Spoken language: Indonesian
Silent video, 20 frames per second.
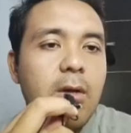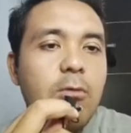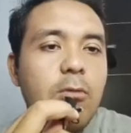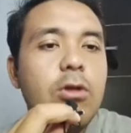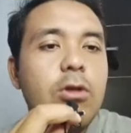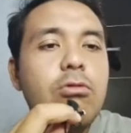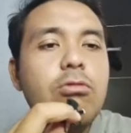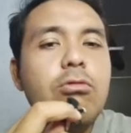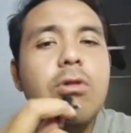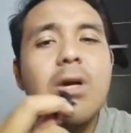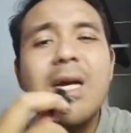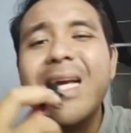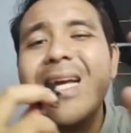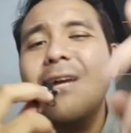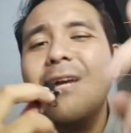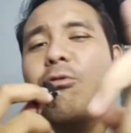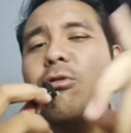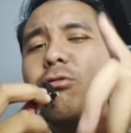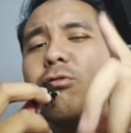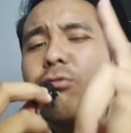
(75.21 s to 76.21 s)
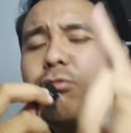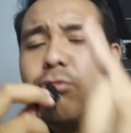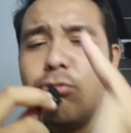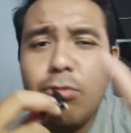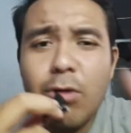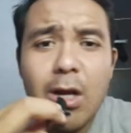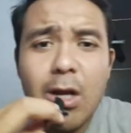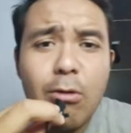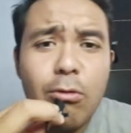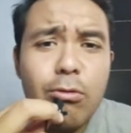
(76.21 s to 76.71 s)
Gue tuh gue tuh
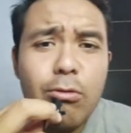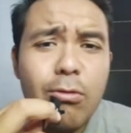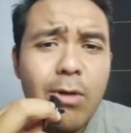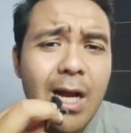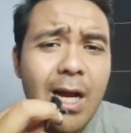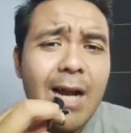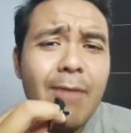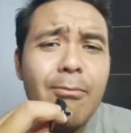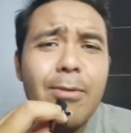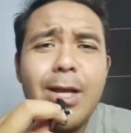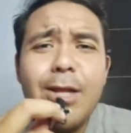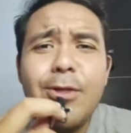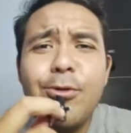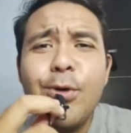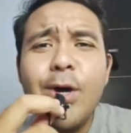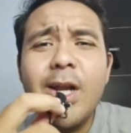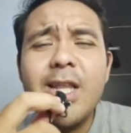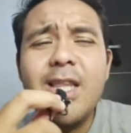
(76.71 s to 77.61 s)
jujur ya, gue tuh kagak begitu